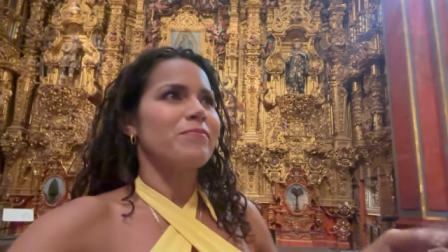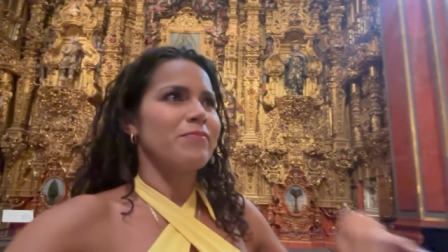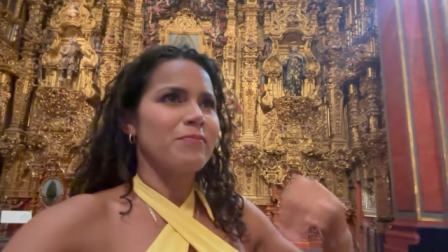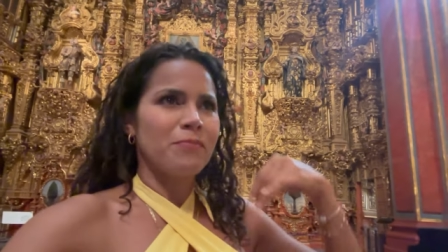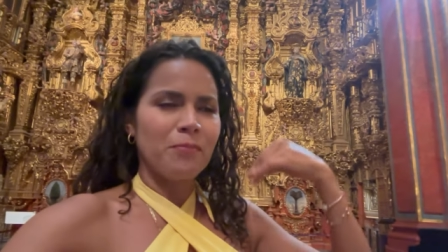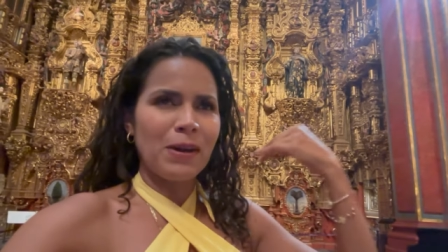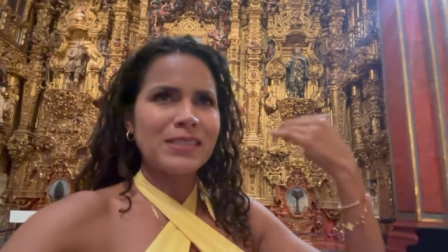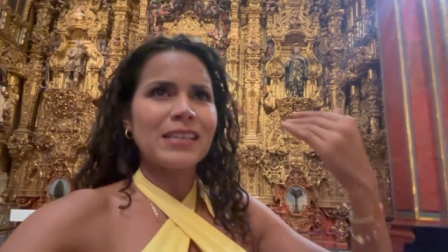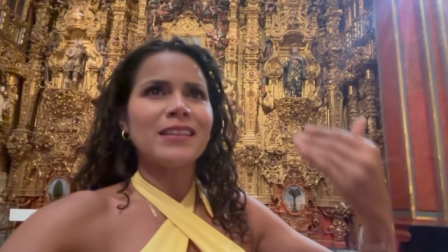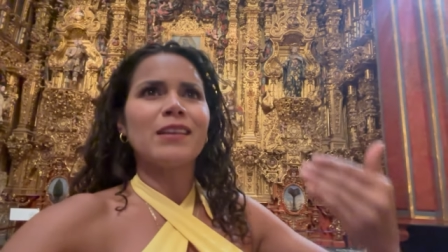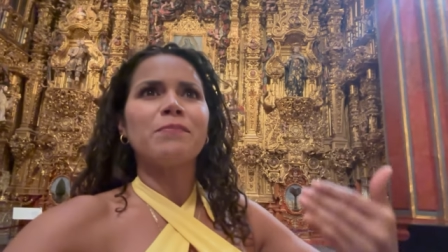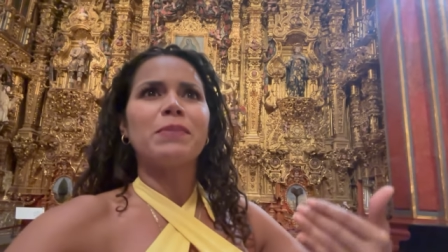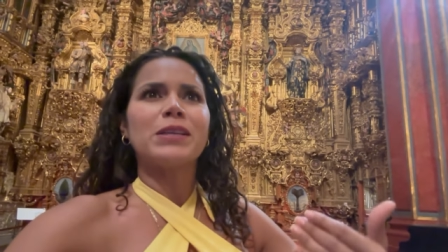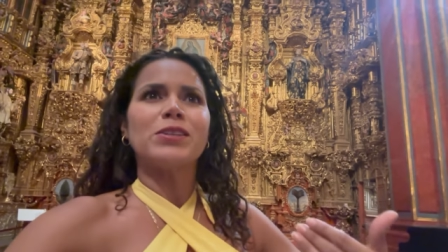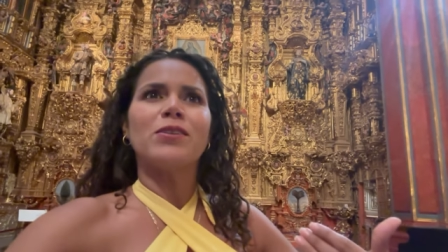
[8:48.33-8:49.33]
bastante
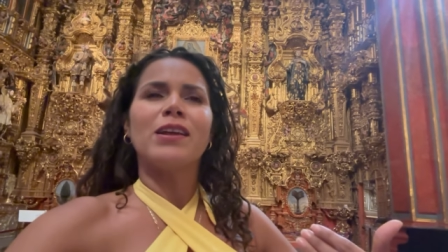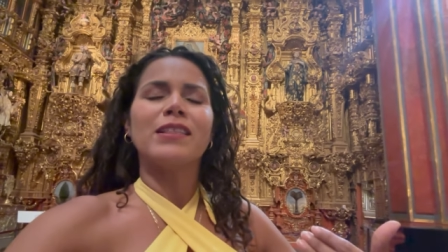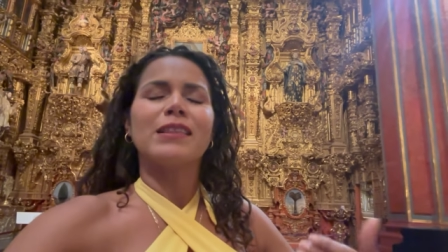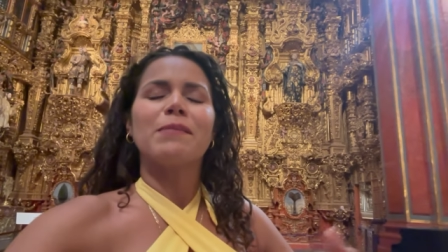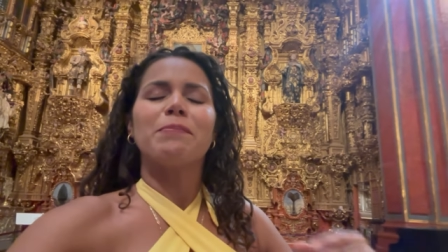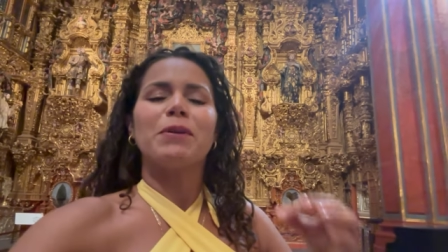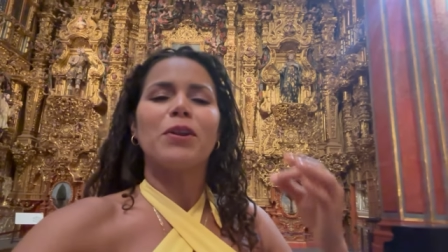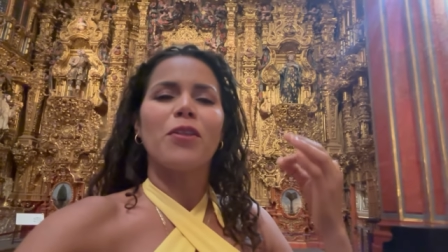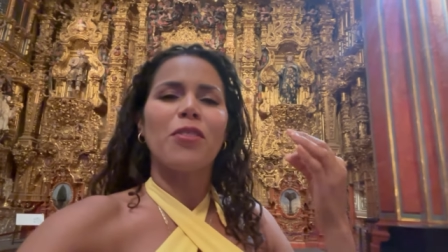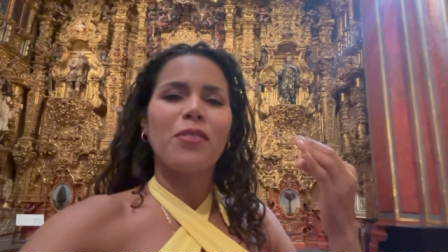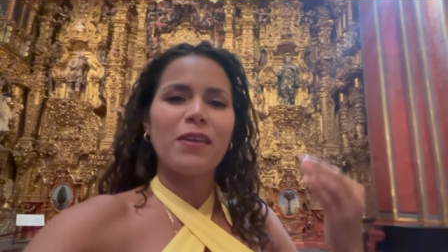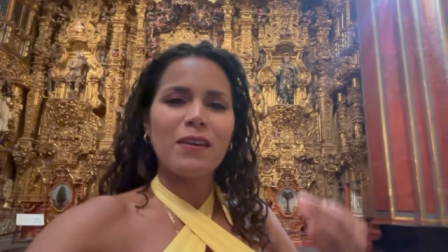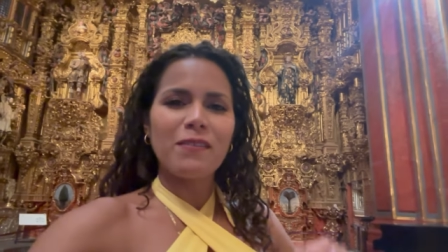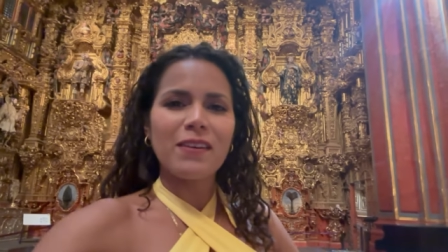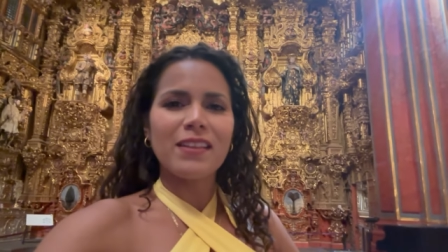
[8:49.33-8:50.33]
impresionante, pero
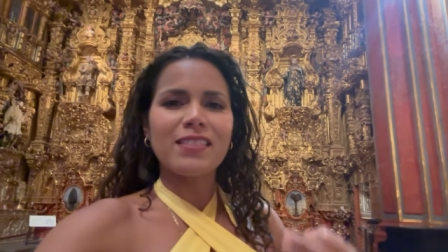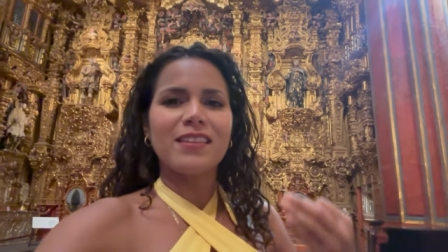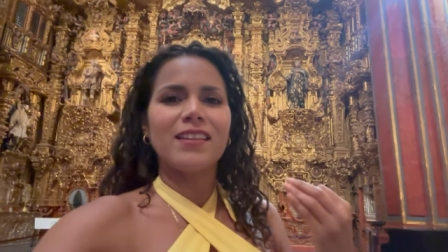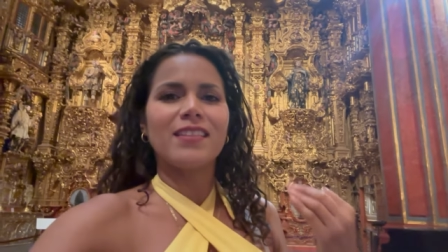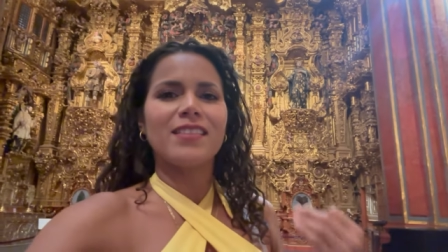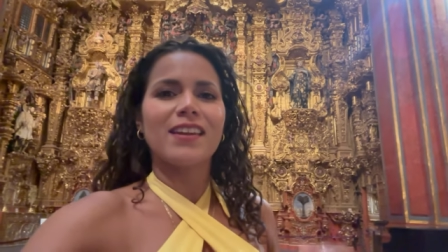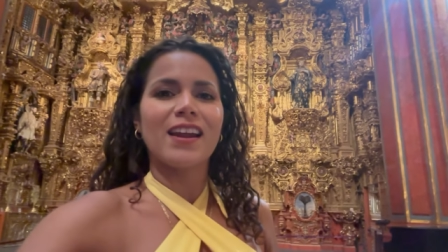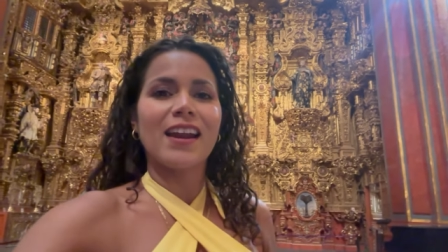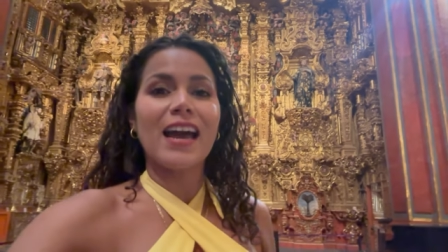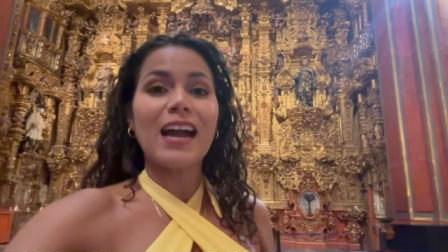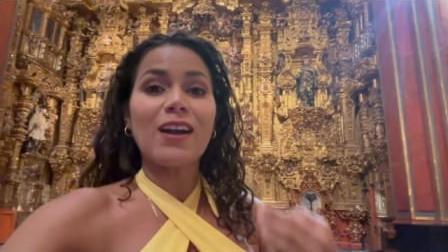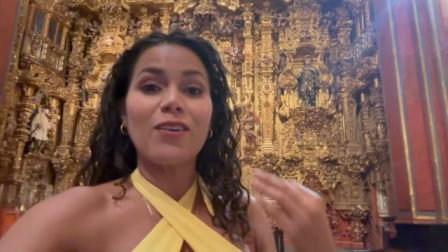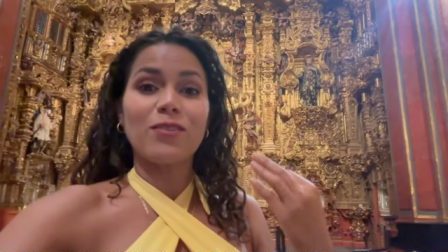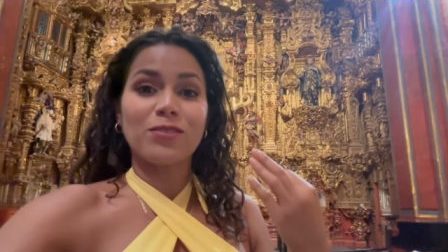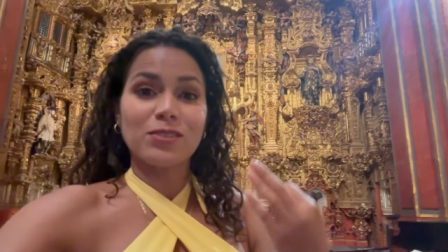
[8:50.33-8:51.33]
deben de entrar a
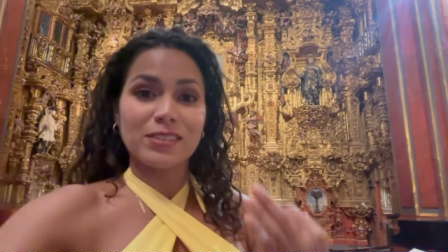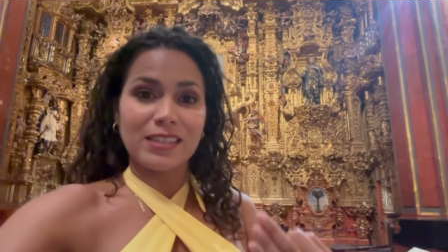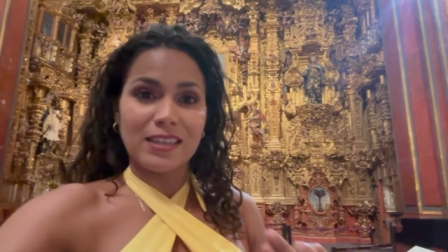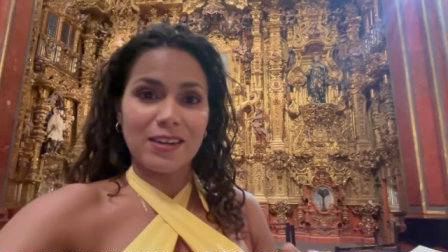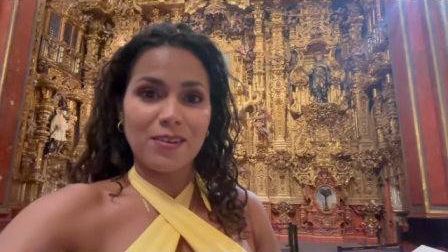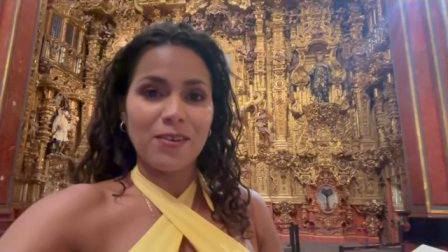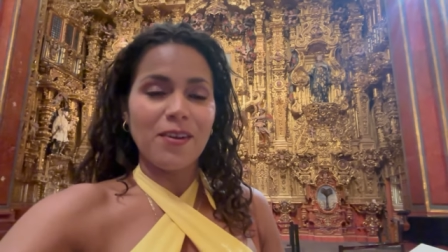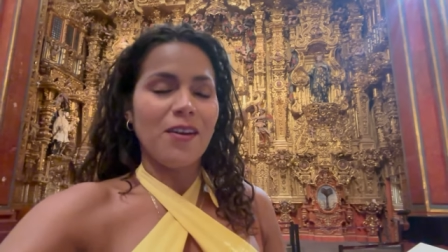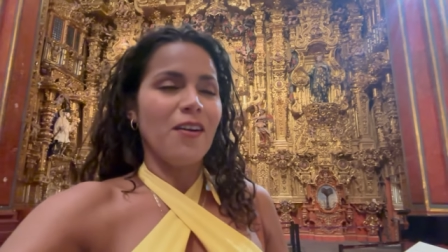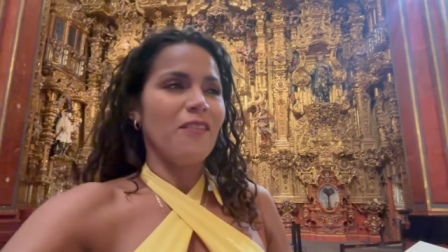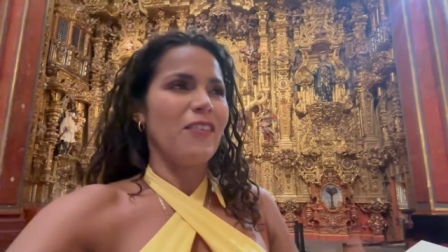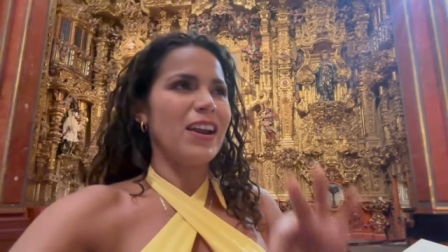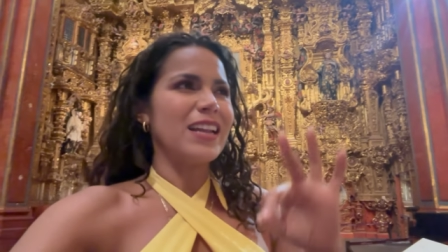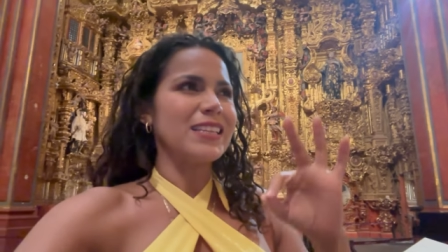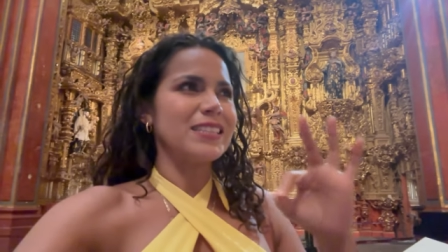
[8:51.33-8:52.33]
conocerlo.
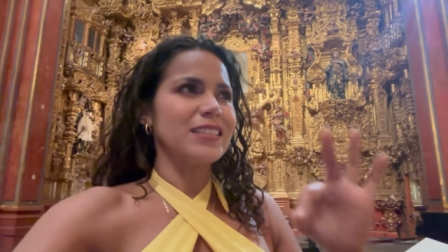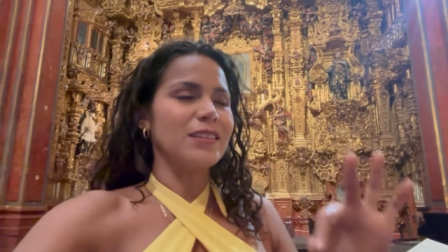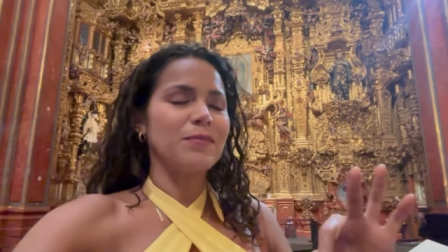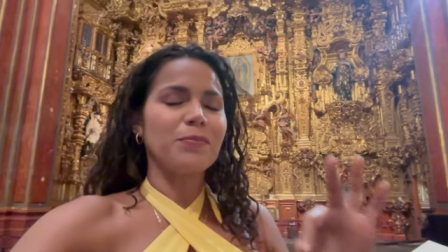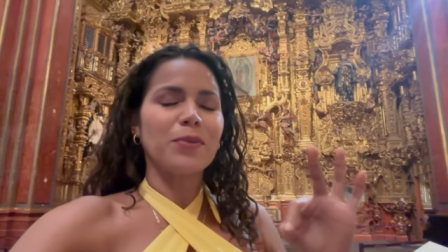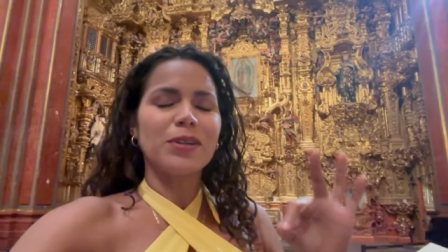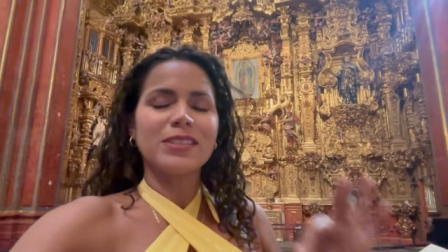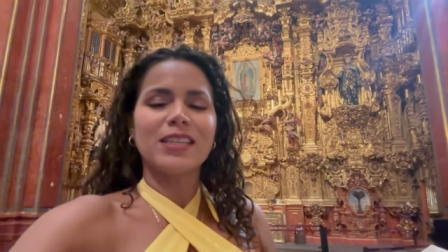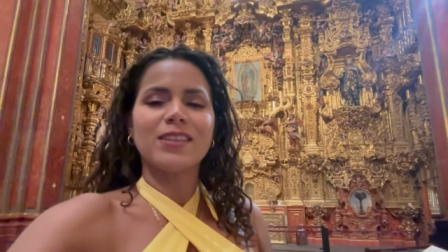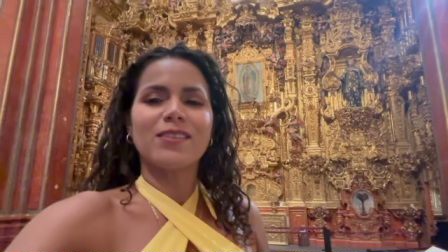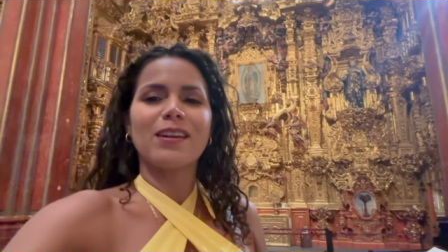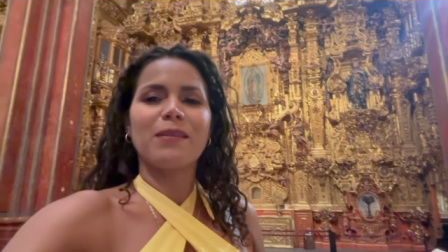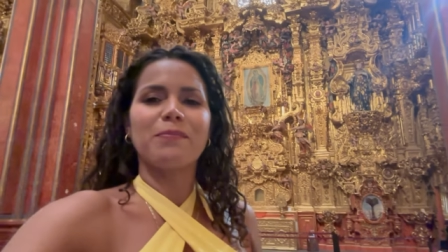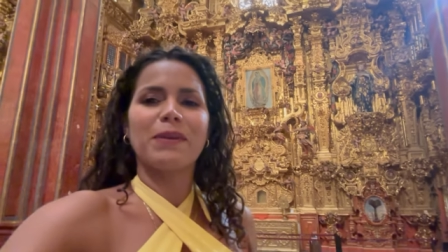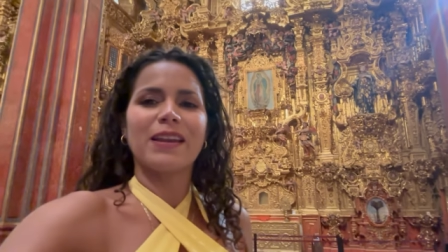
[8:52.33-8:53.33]
Vale 100%
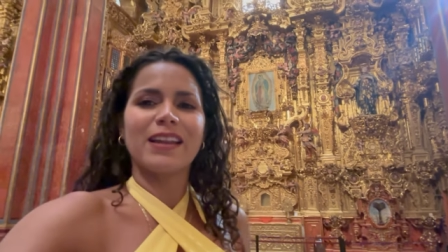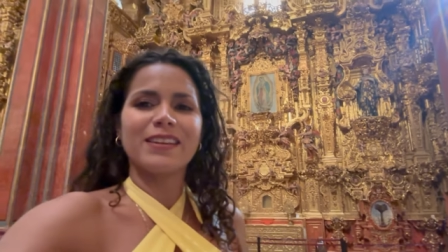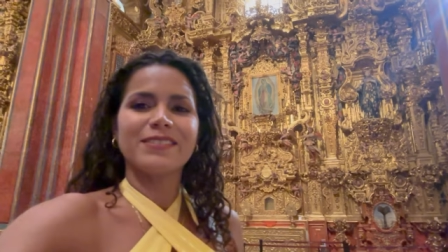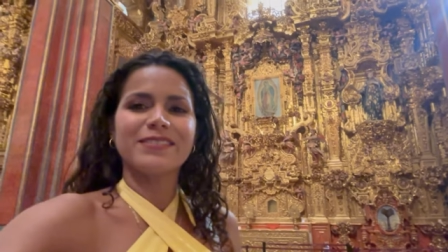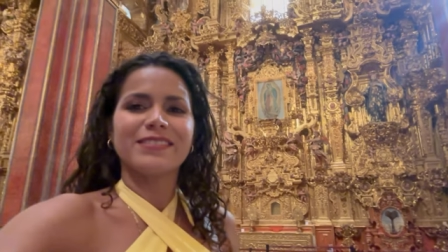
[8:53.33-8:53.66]
la pena.